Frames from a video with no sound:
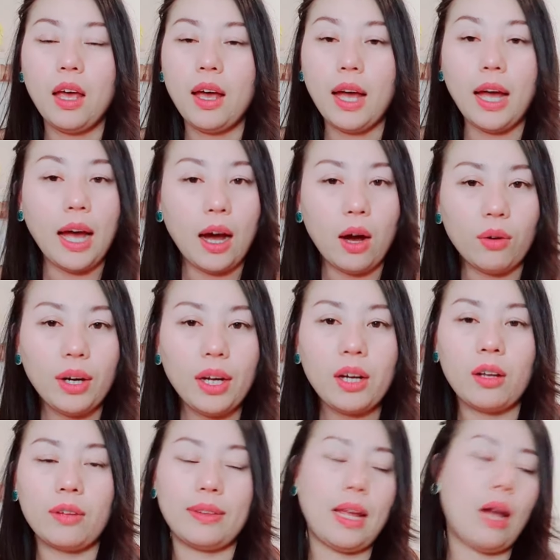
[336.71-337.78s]
à họ đê
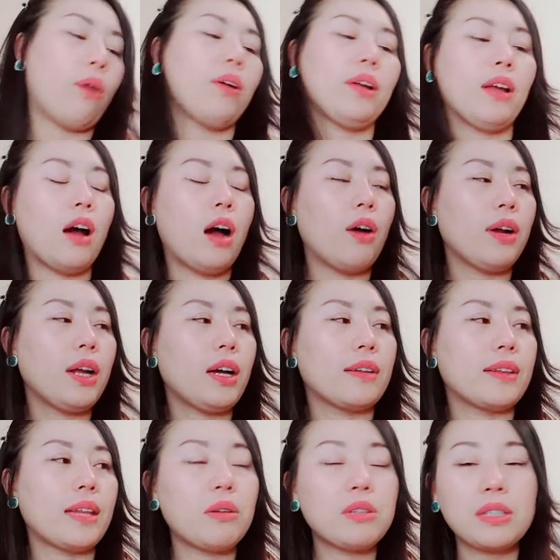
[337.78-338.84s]
gần tao đó nhở họ đê
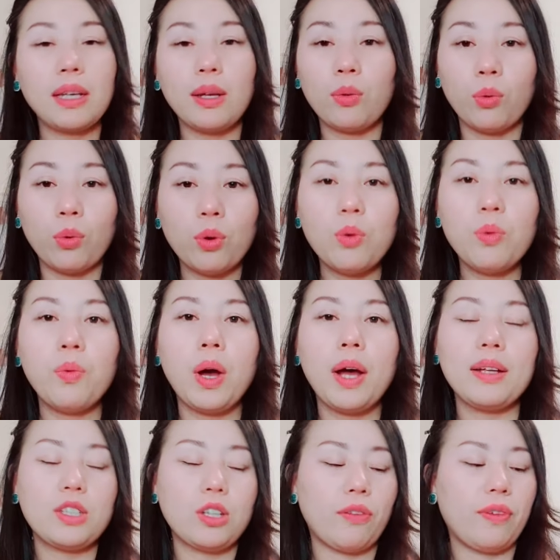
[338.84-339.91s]
gần tao xí đi của cụ
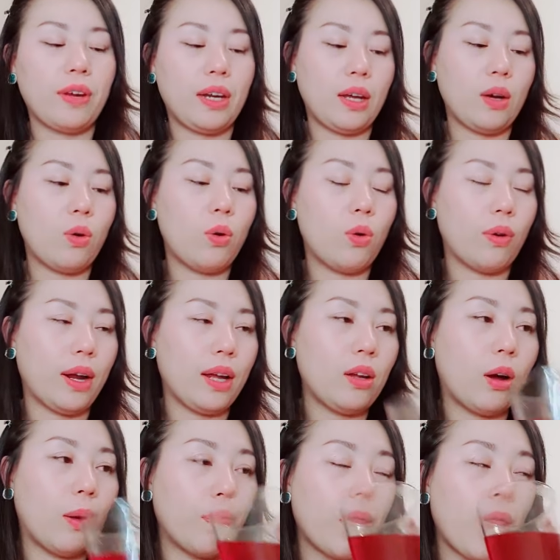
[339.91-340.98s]
qua cho video này
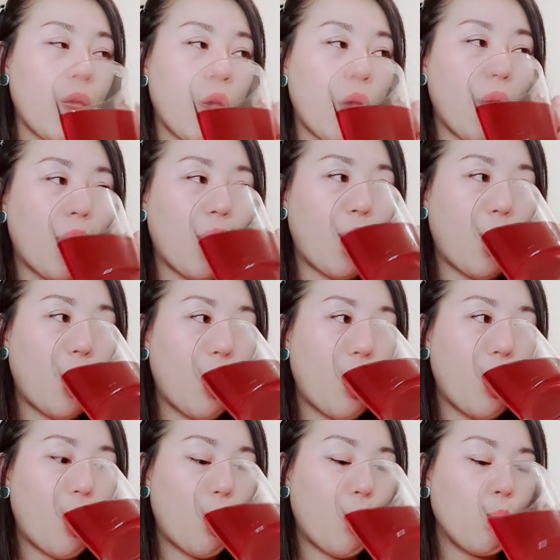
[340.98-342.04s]
nhở
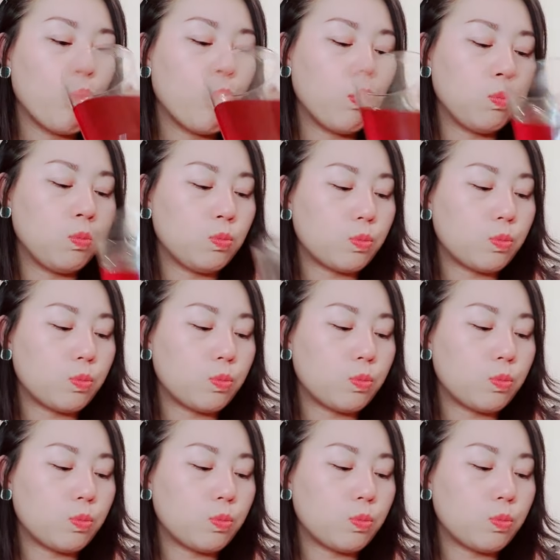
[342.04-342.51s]
ừ